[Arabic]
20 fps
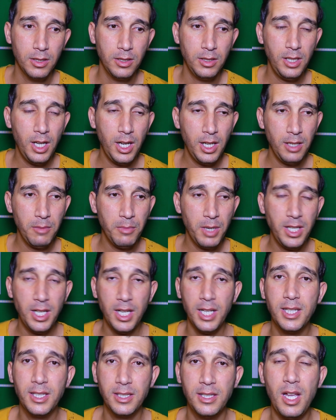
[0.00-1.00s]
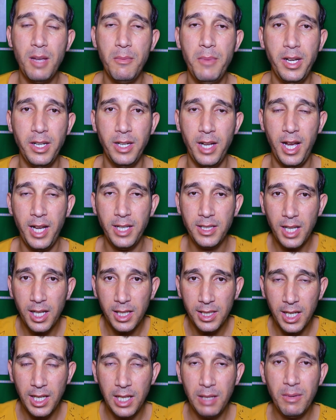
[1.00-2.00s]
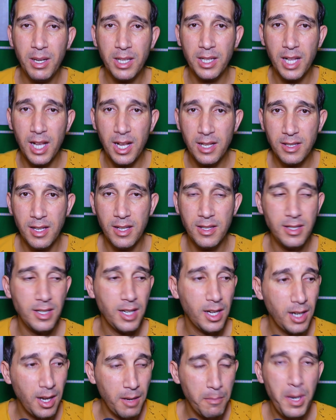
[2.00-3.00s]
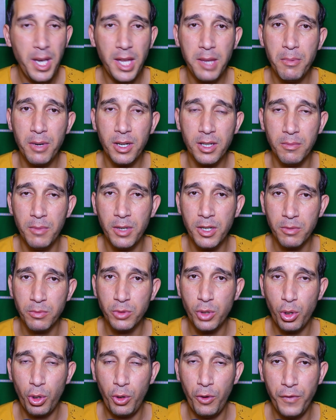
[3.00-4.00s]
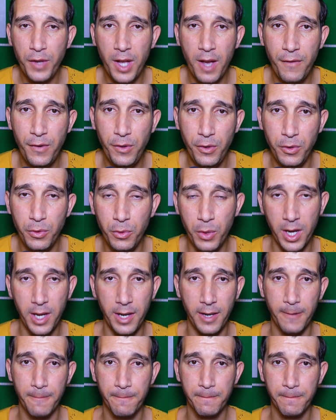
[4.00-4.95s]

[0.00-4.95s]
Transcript: يعني ما عندها حتى معنى حتى الكلمات الاساسيه للبحث ممكن تضعوا فيها في العنوان